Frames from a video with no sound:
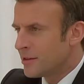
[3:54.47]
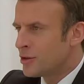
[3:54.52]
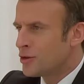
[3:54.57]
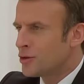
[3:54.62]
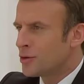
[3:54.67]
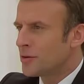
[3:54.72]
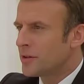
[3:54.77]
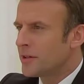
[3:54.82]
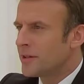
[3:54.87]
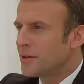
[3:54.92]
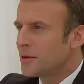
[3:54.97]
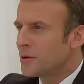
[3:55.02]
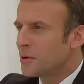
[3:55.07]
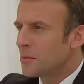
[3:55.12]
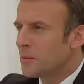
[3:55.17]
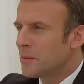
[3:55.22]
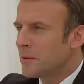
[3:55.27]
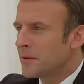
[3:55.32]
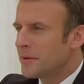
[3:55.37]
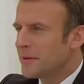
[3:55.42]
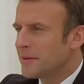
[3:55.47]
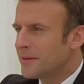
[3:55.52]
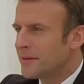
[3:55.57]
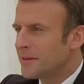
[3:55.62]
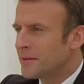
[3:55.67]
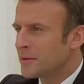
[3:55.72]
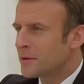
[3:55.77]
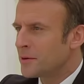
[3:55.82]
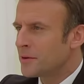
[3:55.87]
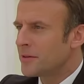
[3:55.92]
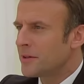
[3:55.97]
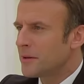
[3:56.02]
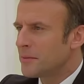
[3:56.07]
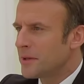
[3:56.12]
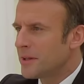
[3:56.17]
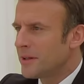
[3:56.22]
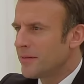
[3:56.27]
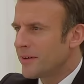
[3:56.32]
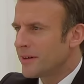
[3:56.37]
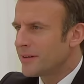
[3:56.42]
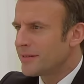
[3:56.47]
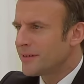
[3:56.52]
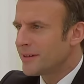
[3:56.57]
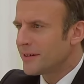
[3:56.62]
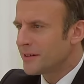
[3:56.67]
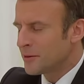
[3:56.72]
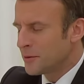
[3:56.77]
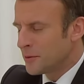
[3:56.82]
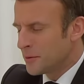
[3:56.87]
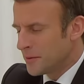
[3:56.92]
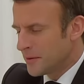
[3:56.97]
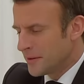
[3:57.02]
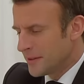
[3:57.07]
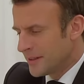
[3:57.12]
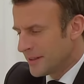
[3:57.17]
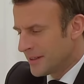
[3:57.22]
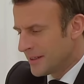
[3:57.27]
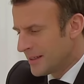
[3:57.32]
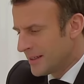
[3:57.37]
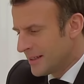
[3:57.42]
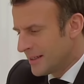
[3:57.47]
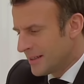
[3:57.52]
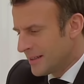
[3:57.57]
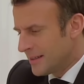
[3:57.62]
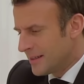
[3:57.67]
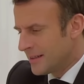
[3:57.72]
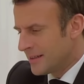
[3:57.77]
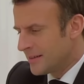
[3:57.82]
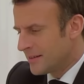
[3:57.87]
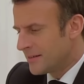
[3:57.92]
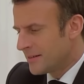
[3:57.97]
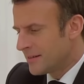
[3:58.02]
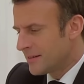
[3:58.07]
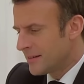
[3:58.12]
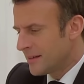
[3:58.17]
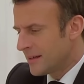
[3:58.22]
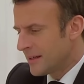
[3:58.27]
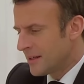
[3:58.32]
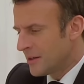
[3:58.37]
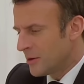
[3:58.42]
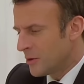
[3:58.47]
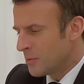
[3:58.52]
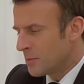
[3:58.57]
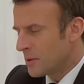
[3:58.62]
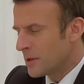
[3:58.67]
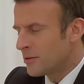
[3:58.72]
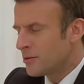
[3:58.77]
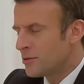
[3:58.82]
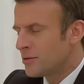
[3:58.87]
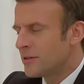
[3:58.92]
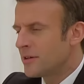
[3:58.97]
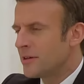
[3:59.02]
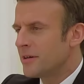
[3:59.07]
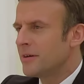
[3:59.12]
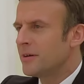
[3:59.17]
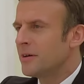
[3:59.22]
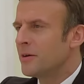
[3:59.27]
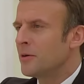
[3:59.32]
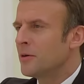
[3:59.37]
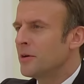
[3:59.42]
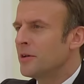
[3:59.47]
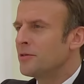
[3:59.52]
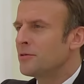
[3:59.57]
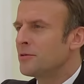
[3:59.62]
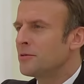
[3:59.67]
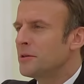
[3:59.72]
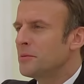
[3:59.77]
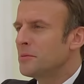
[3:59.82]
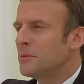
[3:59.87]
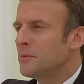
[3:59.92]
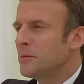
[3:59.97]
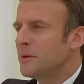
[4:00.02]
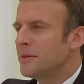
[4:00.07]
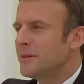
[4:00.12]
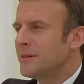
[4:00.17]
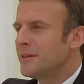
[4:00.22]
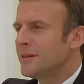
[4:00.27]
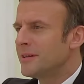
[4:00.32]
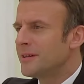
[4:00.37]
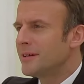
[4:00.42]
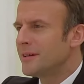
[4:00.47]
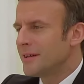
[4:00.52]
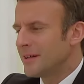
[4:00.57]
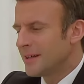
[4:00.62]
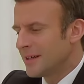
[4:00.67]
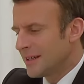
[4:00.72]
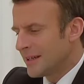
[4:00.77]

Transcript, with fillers: la Polonium, bien sûr, je la connais. La grande routine, bien sûr, je la connais. Quand je la vois, je lui fais Je vais te faire courir, routine